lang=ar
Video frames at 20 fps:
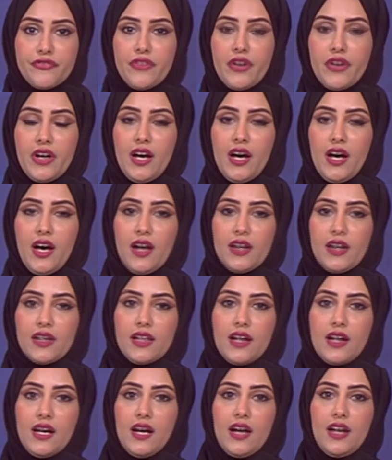
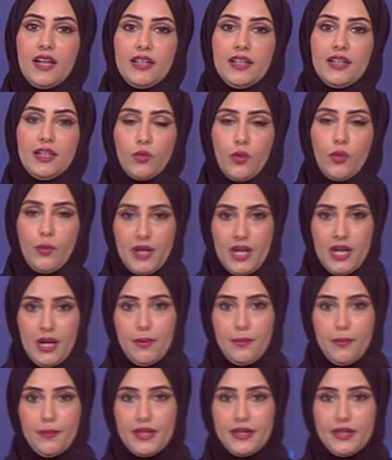عكا أهلا
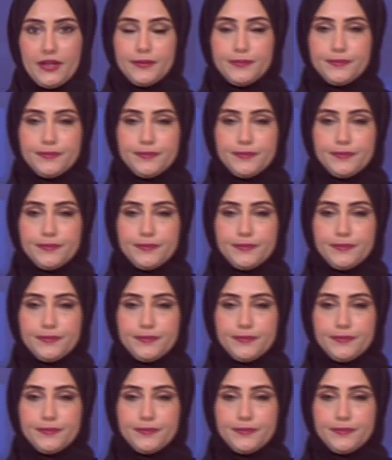ومرحبا بك